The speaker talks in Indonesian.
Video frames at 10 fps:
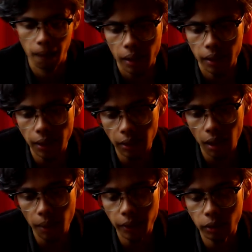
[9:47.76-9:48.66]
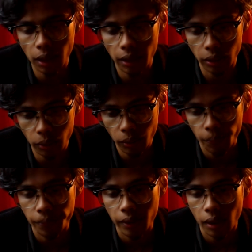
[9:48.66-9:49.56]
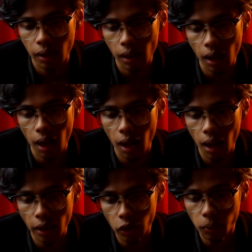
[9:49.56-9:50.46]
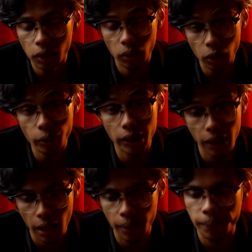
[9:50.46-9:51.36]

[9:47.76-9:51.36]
Di tengah kebingungan itu, Ayu menegur Widya.